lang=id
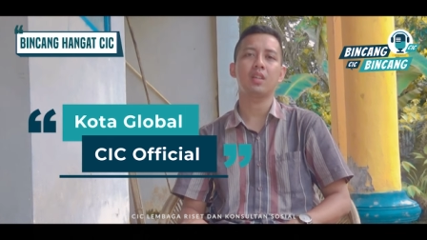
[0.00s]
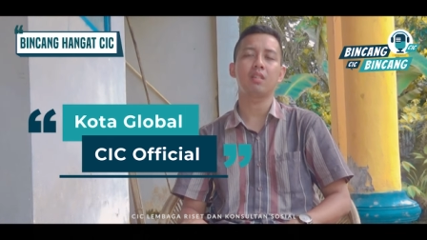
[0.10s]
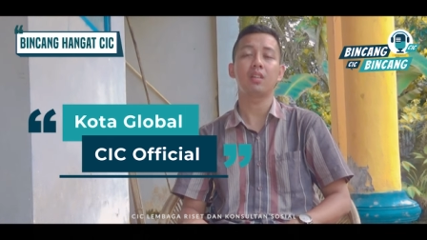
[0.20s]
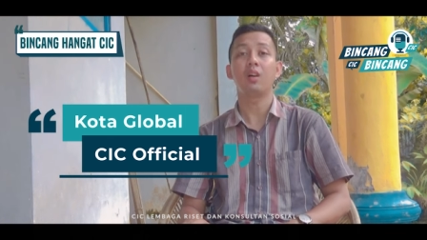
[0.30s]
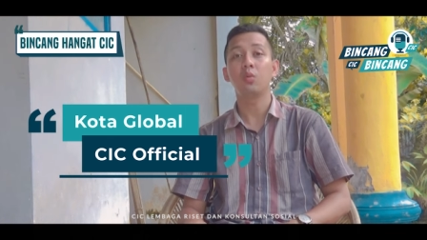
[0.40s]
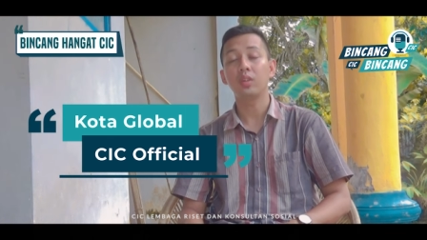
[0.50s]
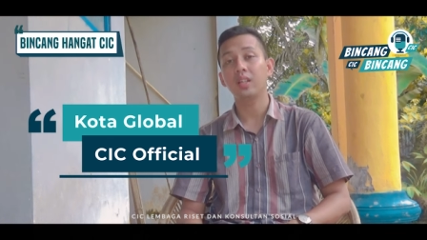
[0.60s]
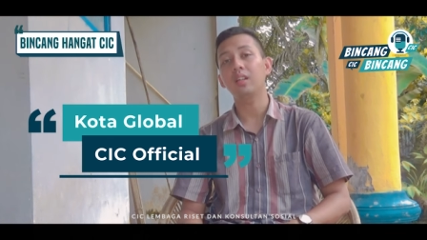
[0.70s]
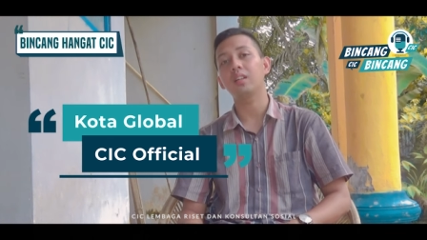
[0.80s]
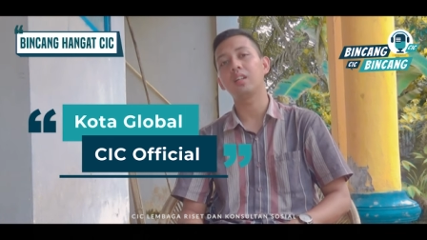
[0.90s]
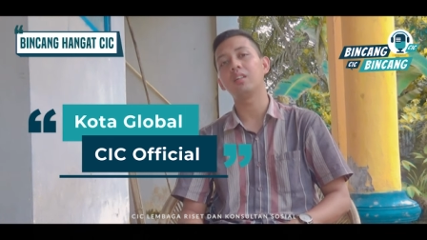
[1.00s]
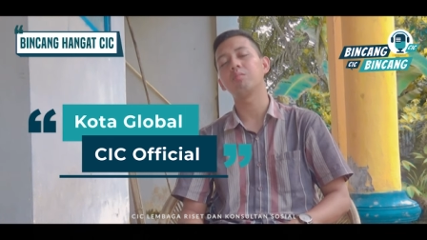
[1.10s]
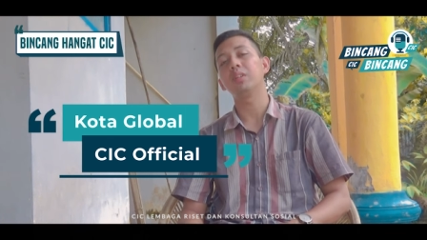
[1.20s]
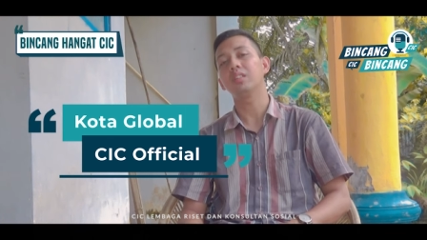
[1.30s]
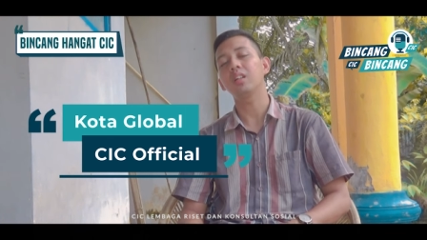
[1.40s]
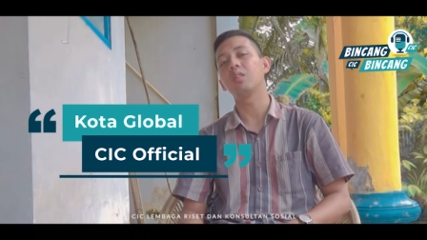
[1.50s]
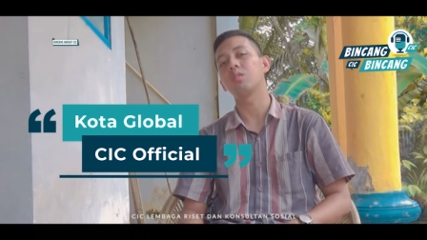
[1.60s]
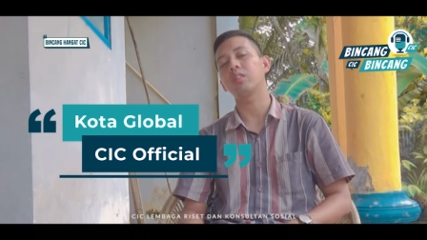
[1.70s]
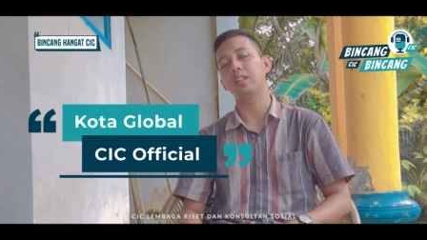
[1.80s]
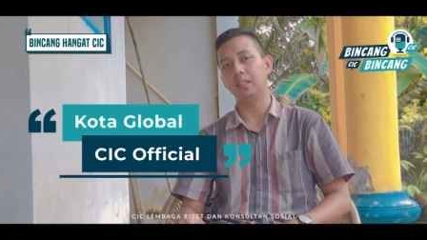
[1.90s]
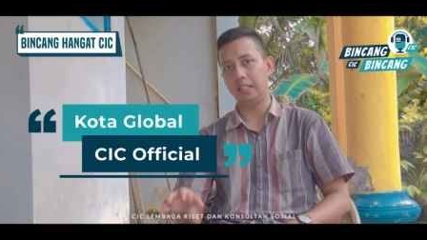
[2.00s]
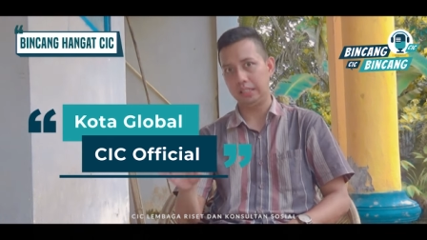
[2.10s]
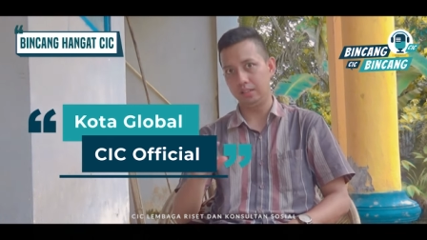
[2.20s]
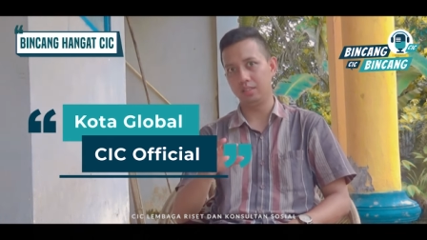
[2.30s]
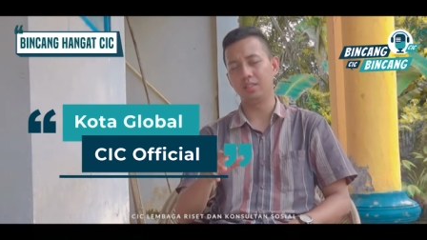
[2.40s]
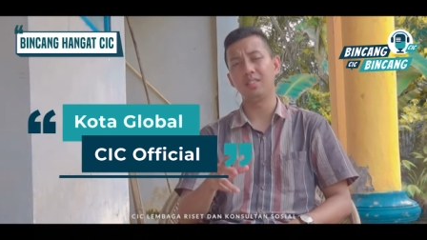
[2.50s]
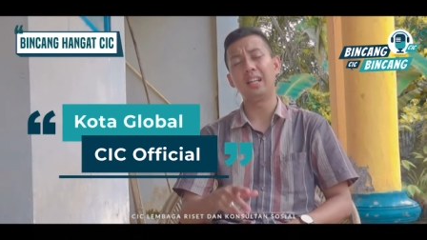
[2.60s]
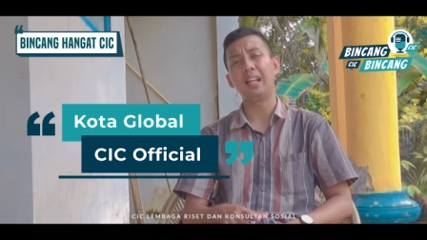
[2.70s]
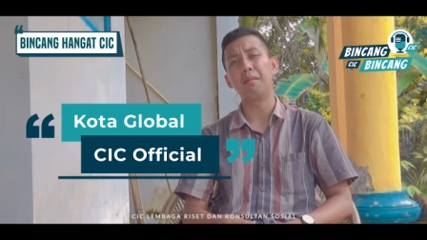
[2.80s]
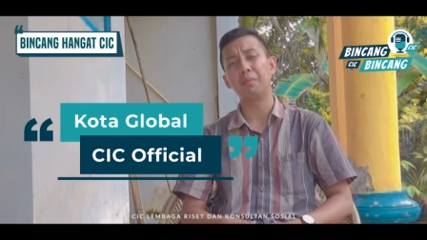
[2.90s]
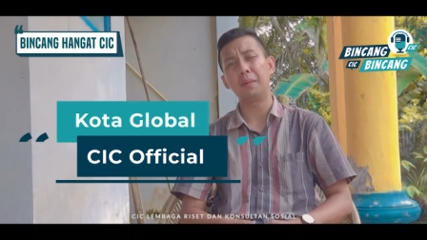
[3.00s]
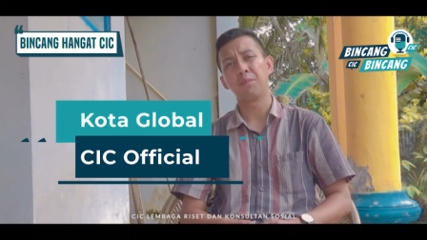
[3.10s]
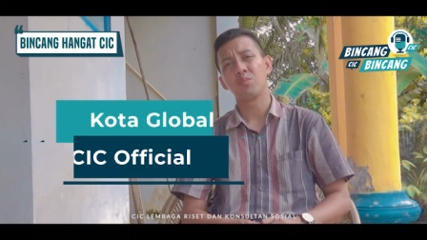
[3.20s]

ketahui dan penting untuk kita uh, dalami.